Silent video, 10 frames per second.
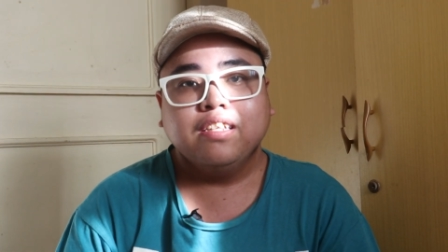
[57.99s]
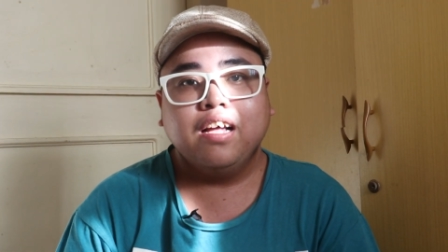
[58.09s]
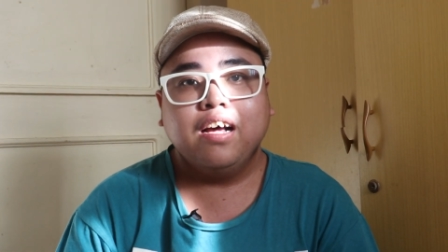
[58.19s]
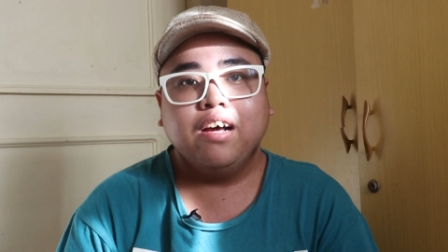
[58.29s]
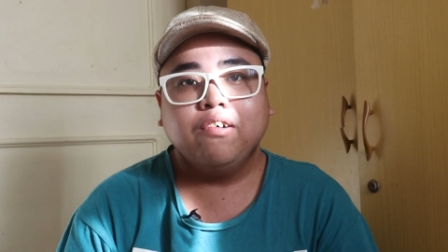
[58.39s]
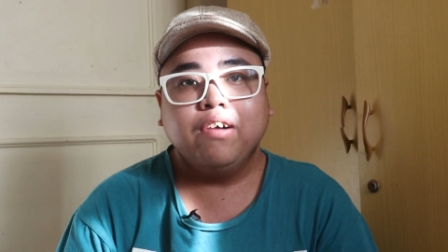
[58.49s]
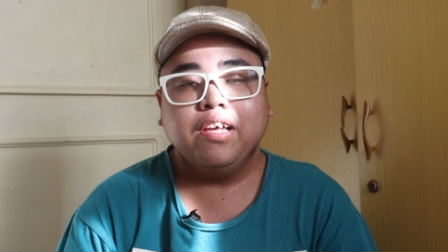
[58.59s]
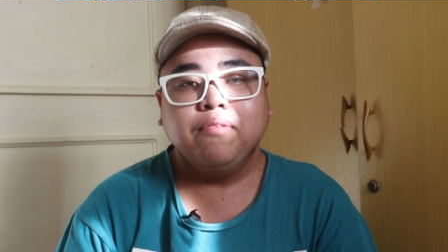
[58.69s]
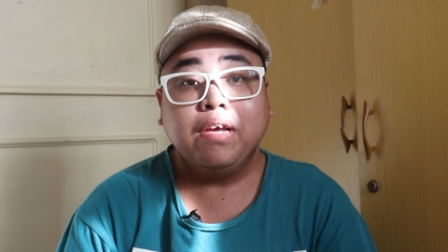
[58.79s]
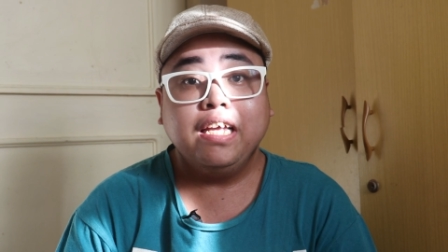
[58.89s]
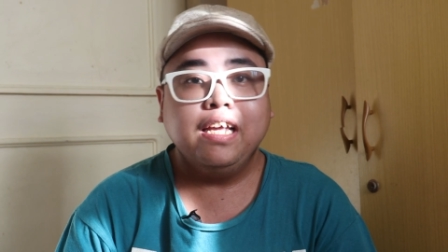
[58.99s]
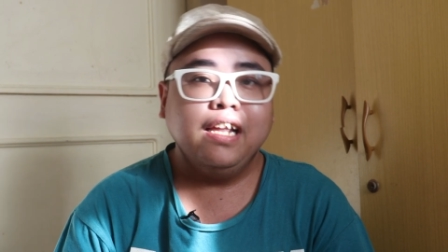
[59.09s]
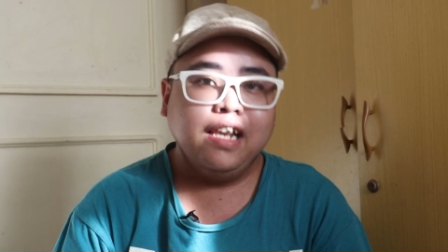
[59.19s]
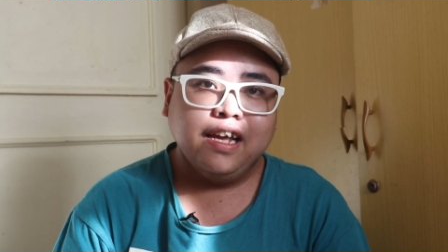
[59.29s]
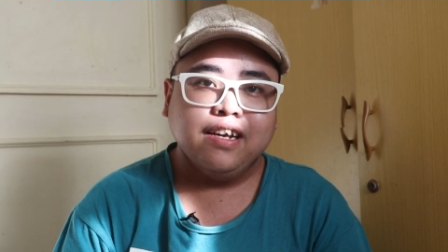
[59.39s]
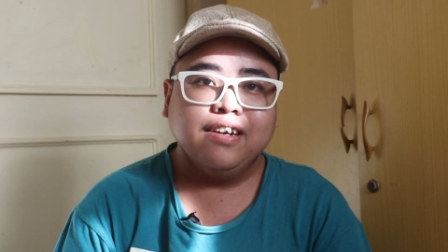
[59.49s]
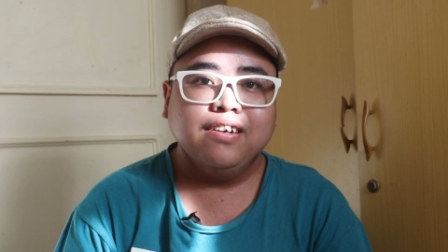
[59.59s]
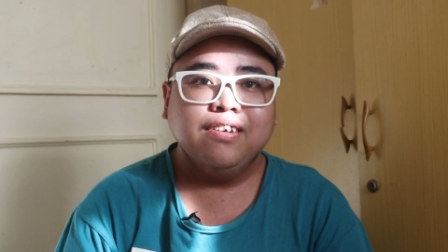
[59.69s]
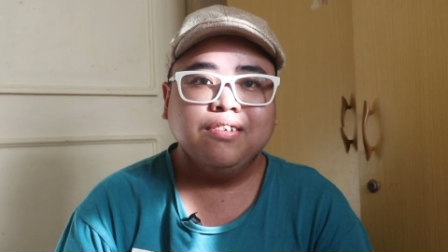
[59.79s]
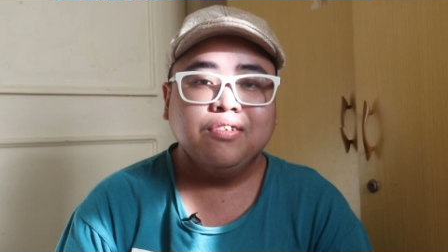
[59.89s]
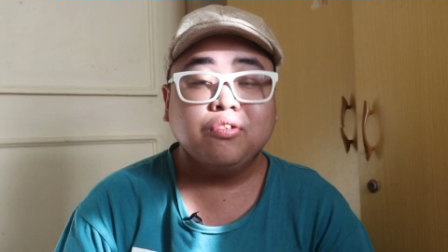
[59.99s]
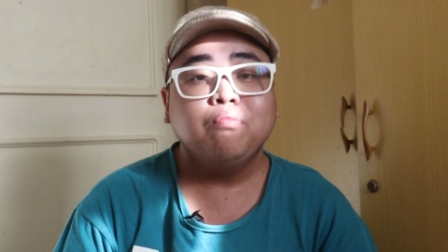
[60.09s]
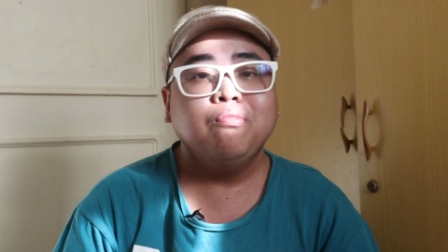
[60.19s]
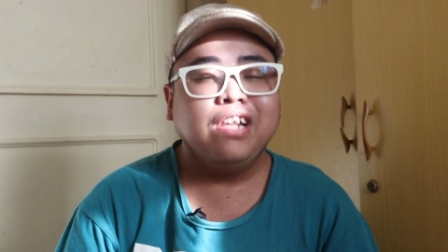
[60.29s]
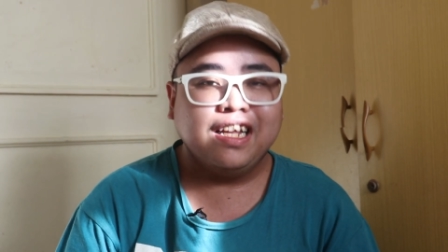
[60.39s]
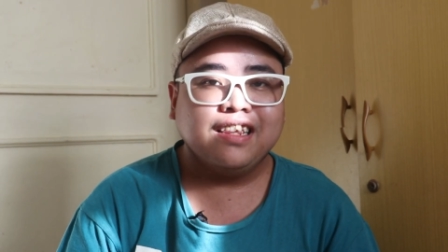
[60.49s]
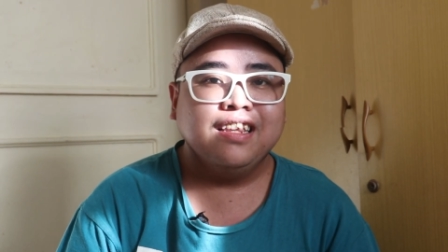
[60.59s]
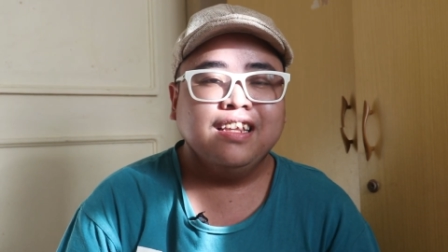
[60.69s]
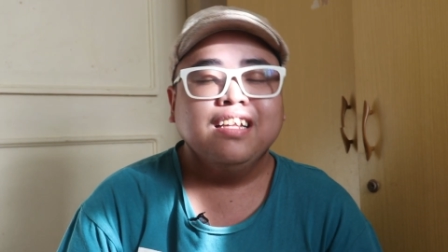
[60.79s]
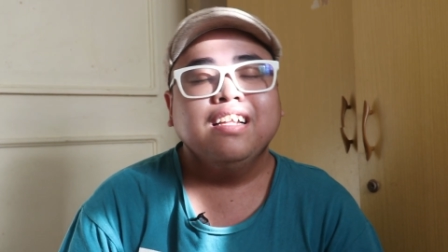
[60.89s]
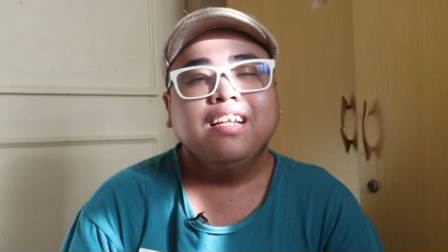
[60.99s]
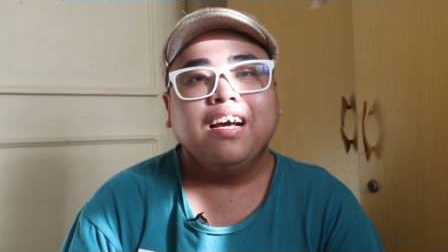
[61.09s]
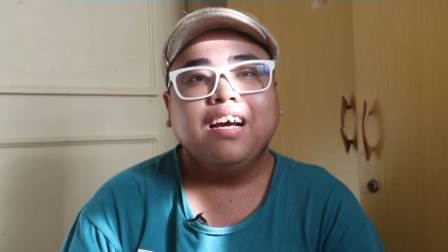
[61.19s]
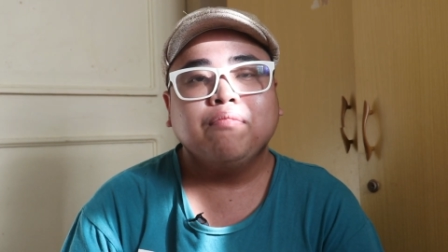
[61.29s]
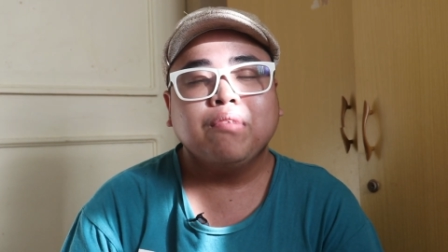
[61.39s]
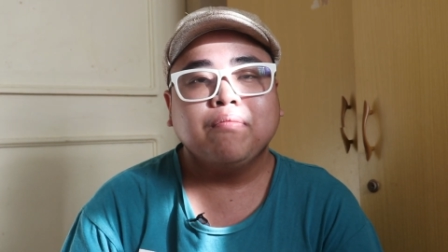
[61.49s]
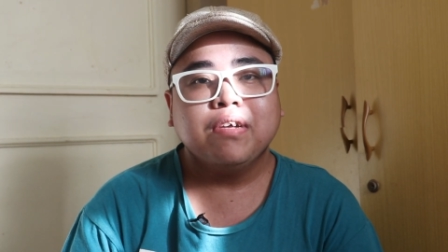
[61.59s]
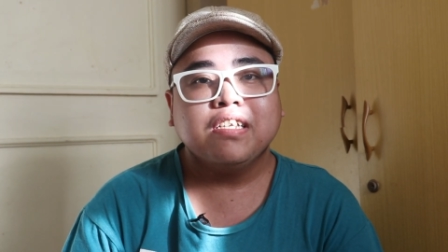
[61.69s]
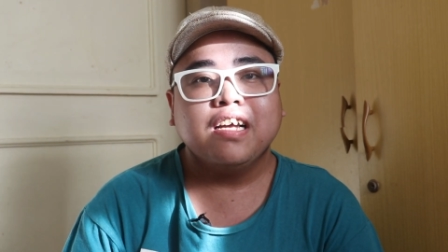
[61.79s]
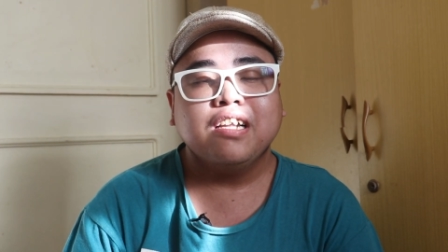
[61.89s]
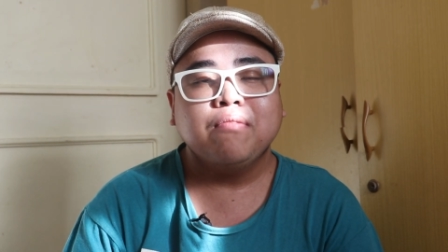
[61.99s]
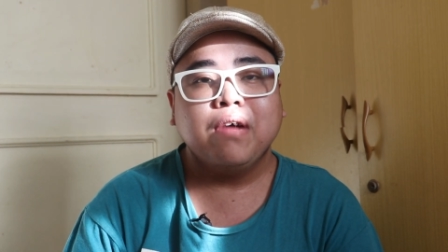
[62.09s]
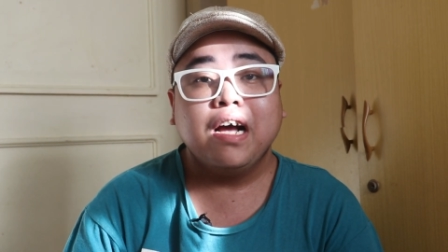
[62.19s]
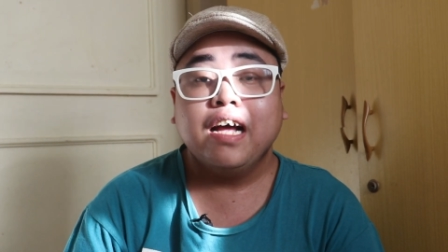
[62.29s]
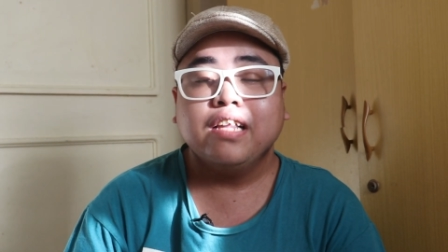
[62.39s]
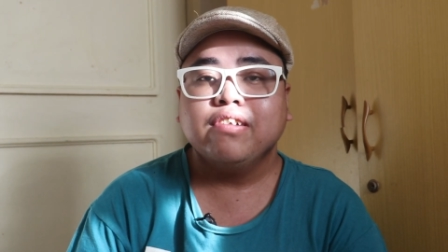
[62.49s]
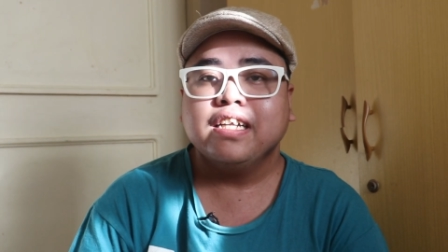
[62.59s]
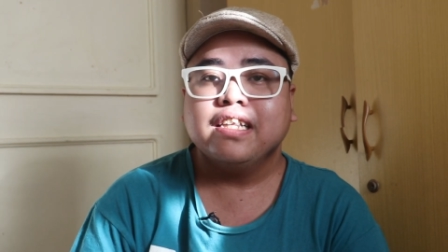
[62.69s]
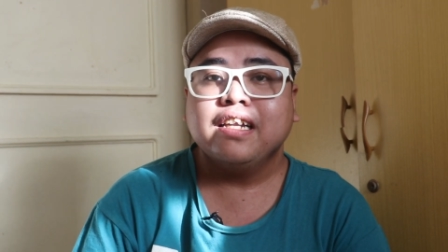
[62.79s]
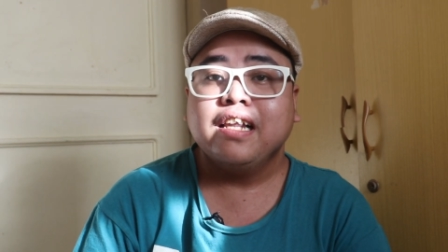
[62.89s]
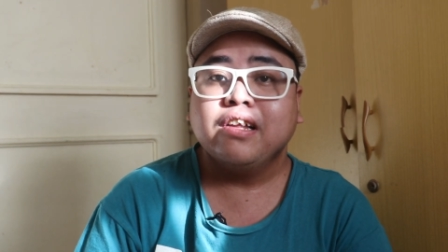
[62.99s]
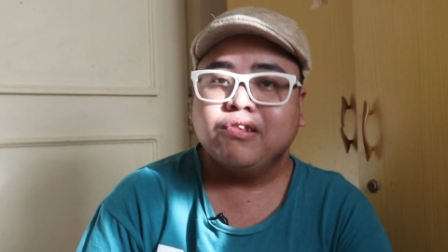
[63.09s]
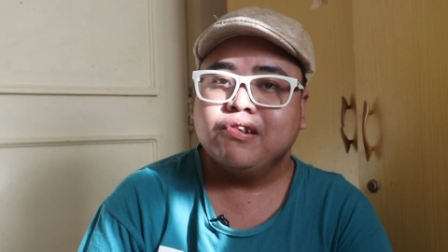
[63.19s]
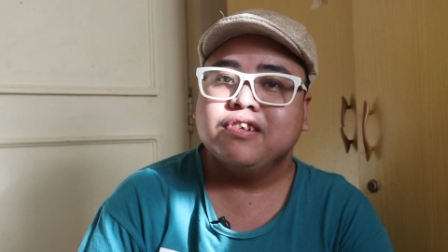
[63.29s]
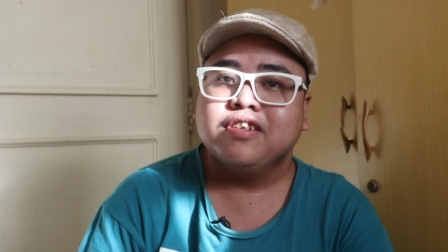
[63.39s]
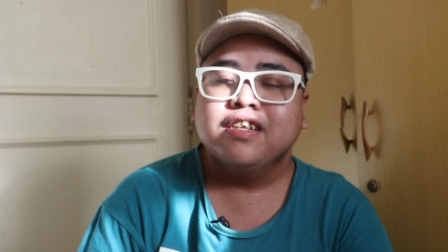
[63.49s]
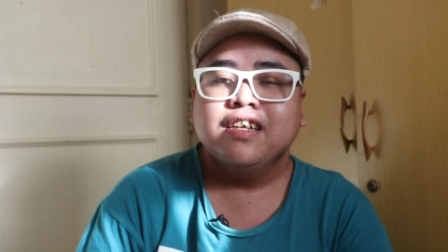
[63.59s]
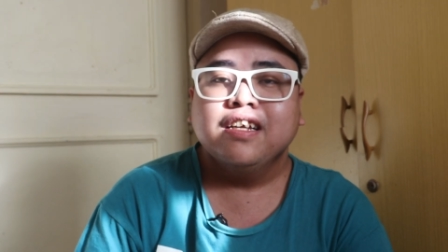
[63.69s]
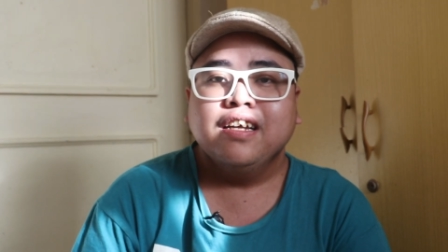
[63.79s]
na ako ay mahilig sumulat at magbasa ng mga handwritten letters.